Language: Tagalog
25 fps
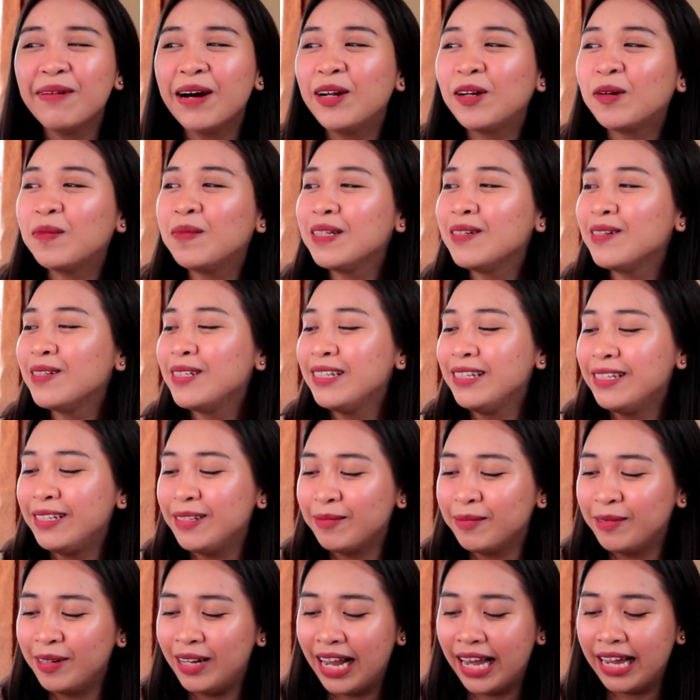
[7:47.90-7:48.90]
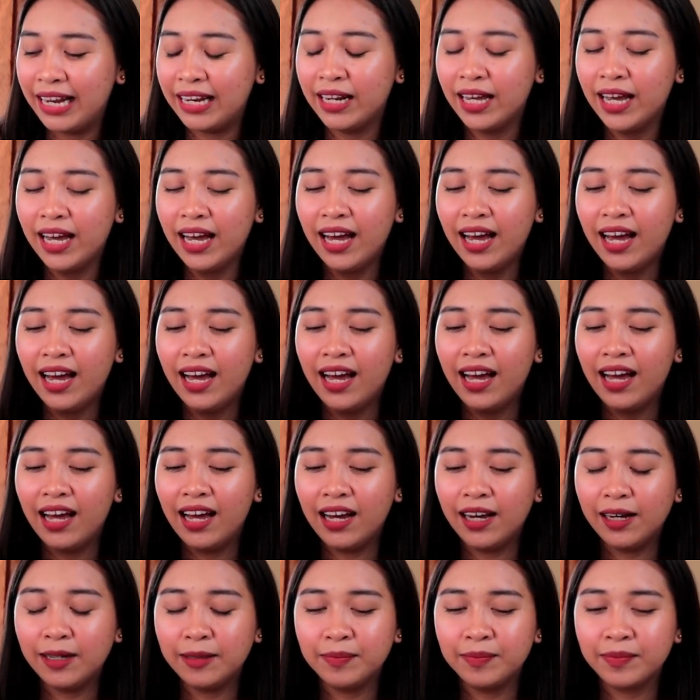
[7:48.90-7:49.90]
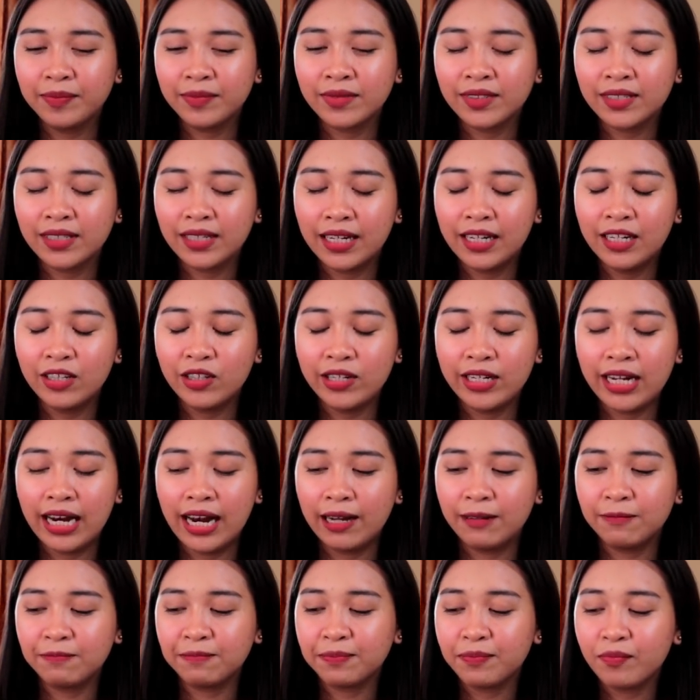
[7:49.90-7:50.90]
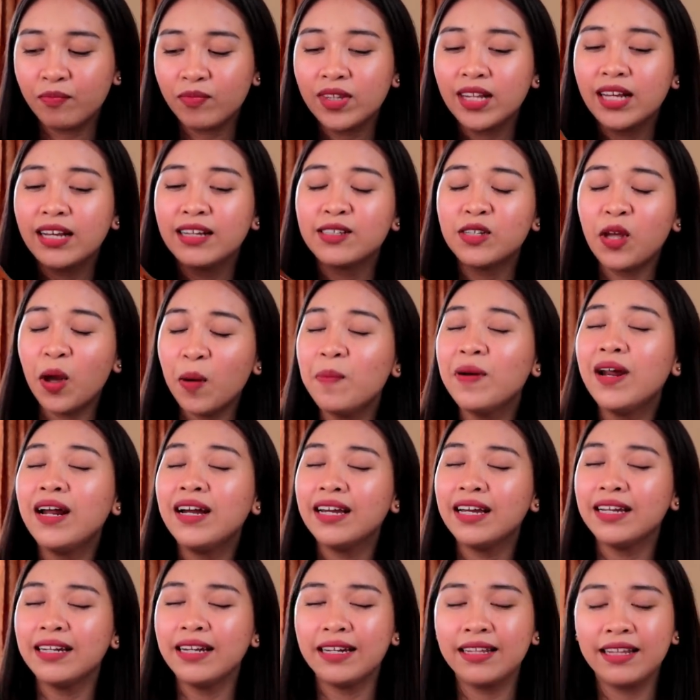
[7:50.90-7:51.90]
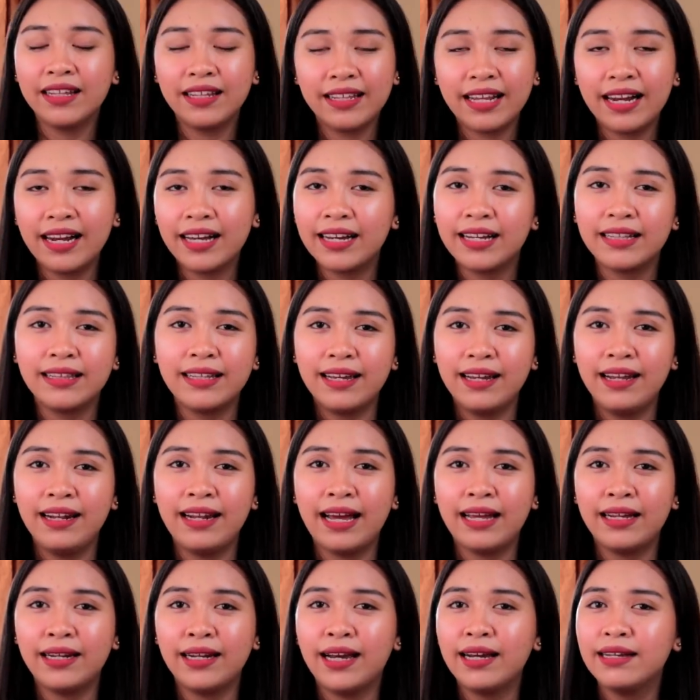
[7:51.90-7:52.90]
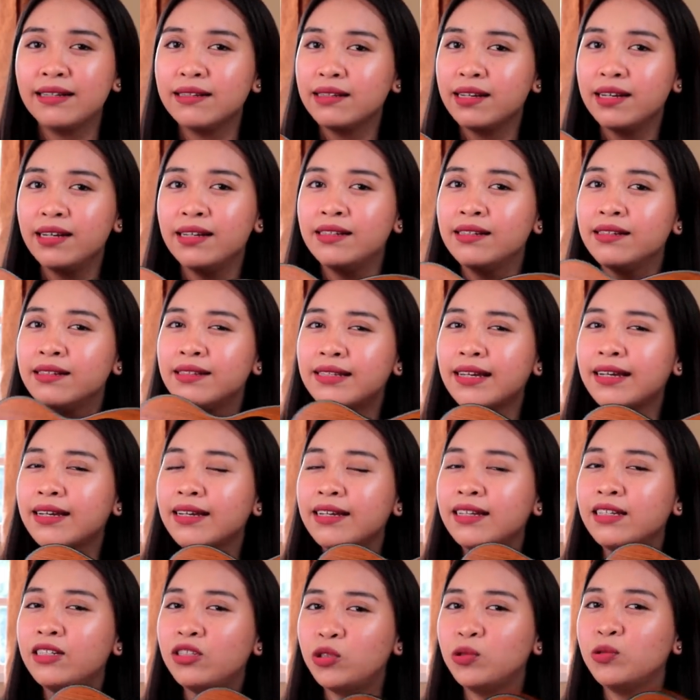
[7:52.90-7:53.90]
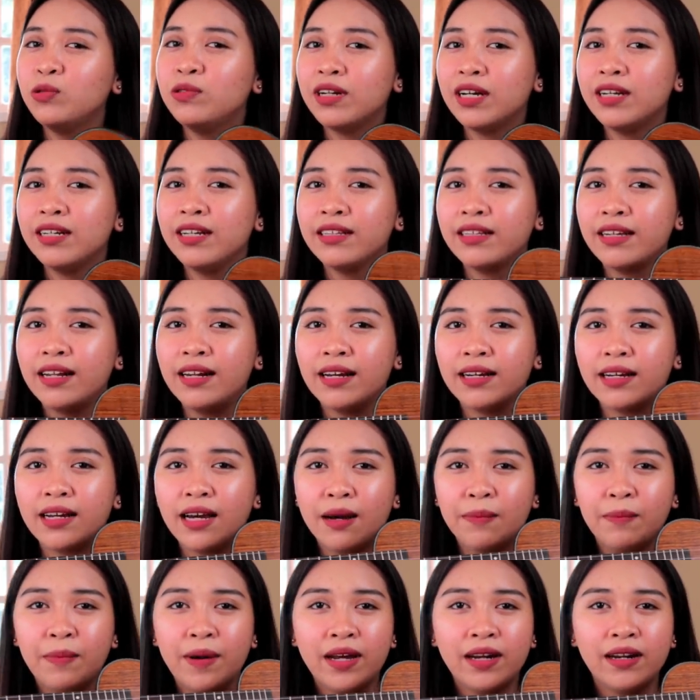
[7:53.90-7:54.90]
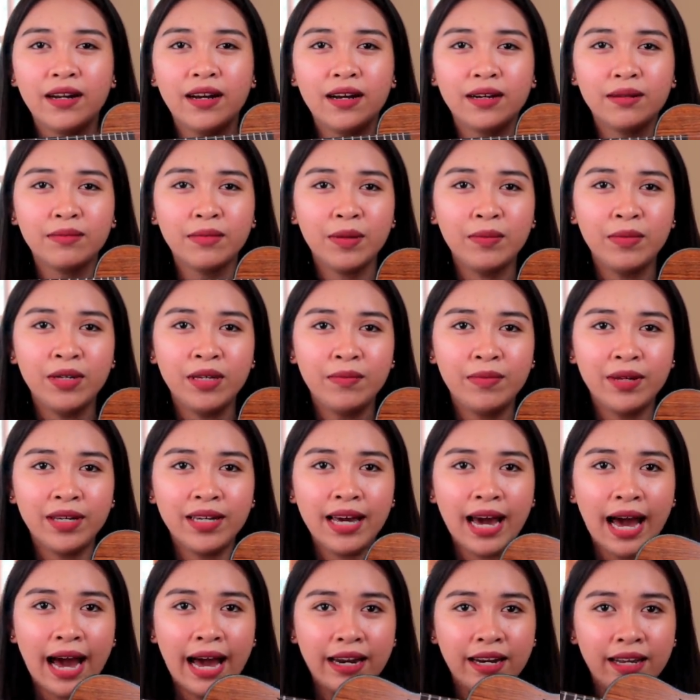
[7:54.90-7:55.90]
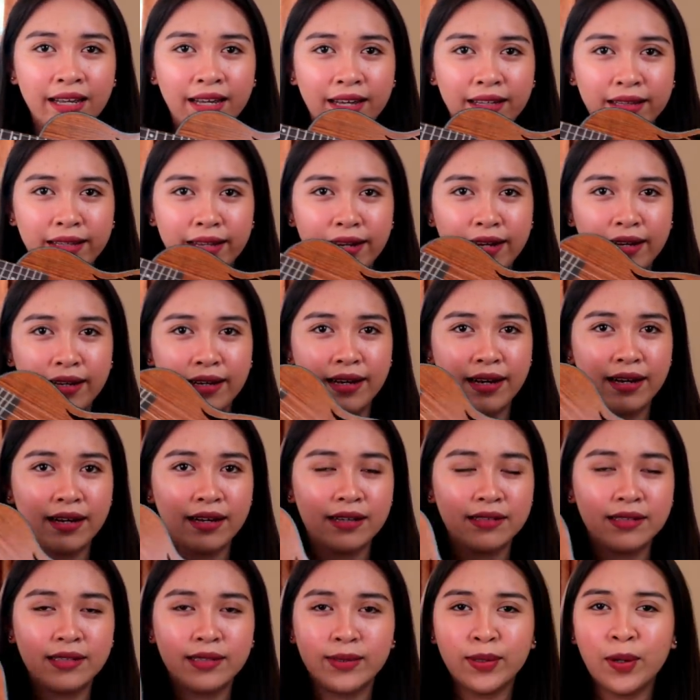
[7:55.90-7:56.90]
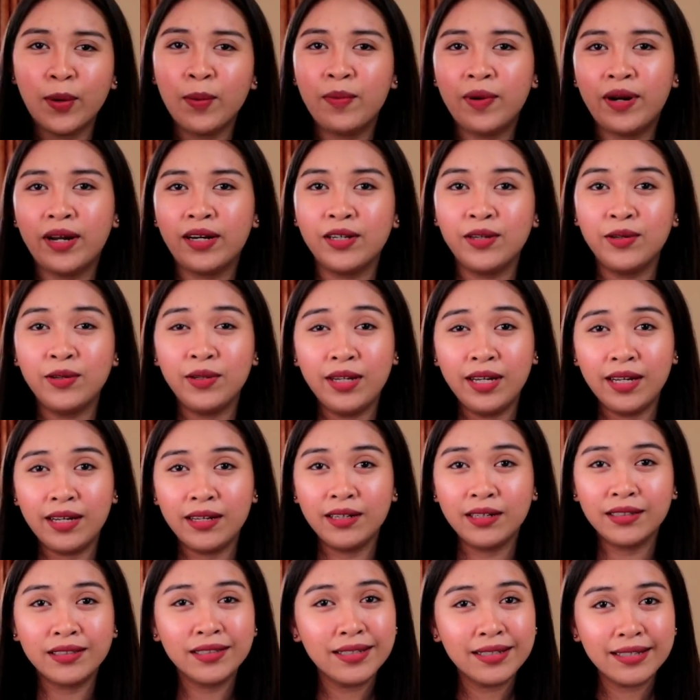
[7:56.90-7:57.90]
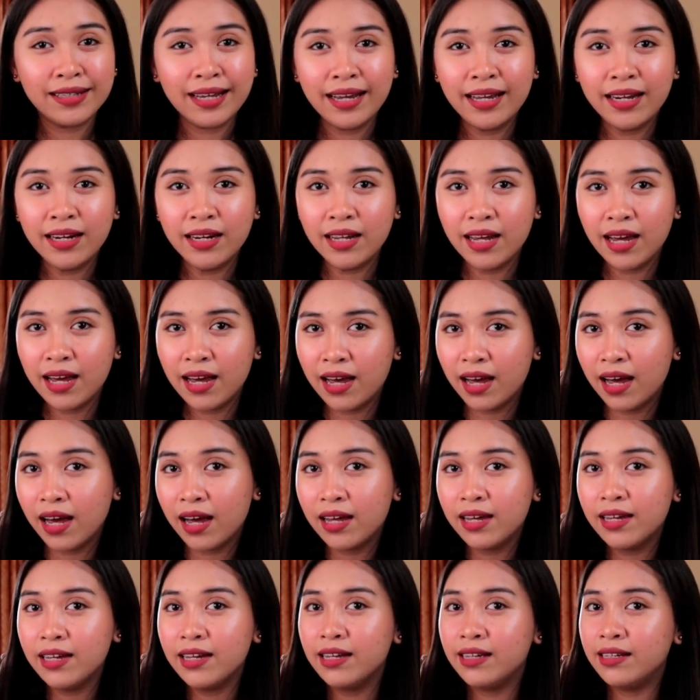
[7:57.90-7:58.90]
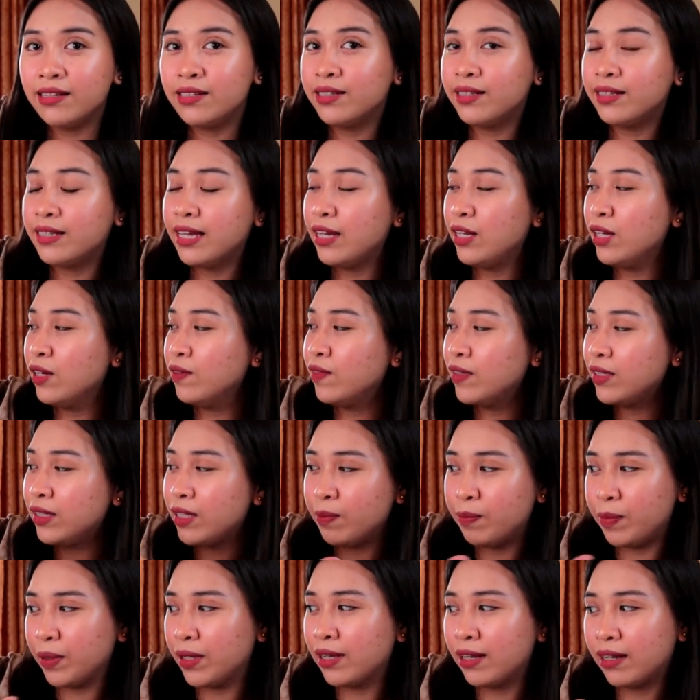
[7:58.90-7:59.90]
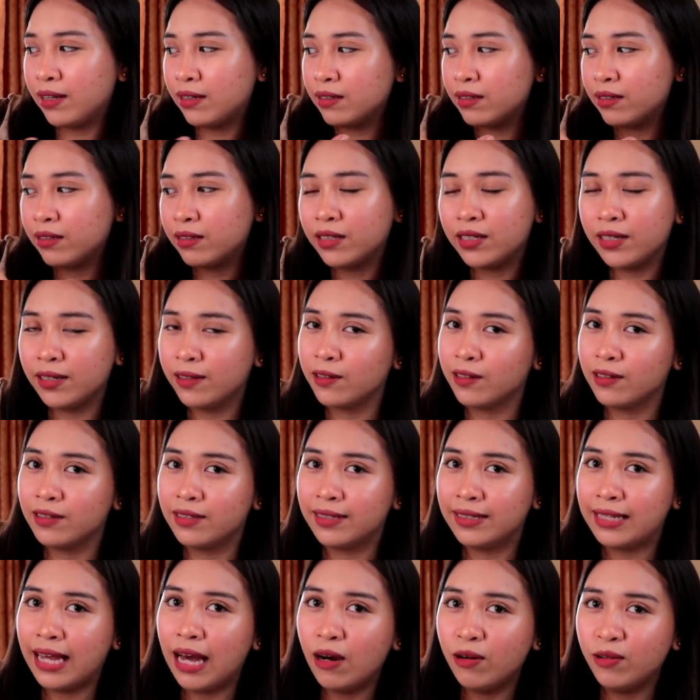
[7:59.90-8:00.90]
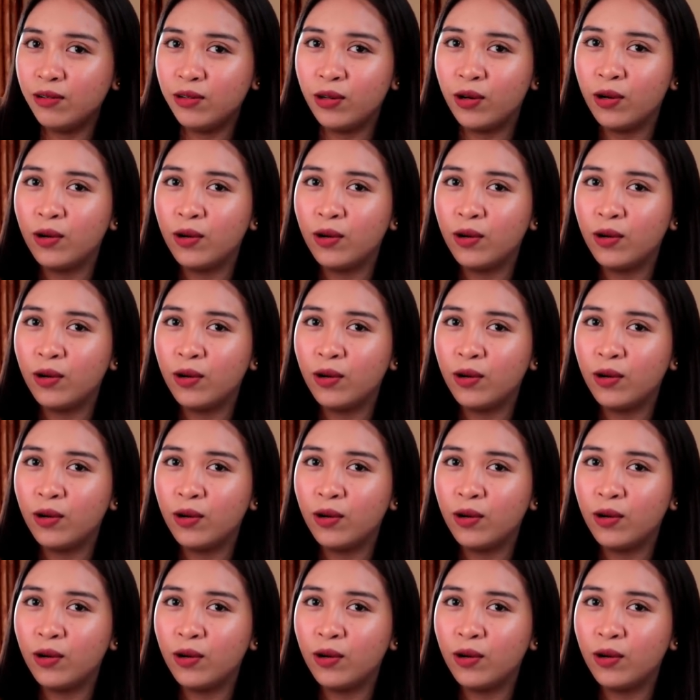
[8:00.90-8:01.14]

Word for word: parang ba daw sisimulan? Um, ganito na lang sobrang ganda niya talaga tignan. As in, sa itsura niya talaga, parang mabibighani ka talaga. Kasi sobrang unique ng design niya. Instead of a typical circle sound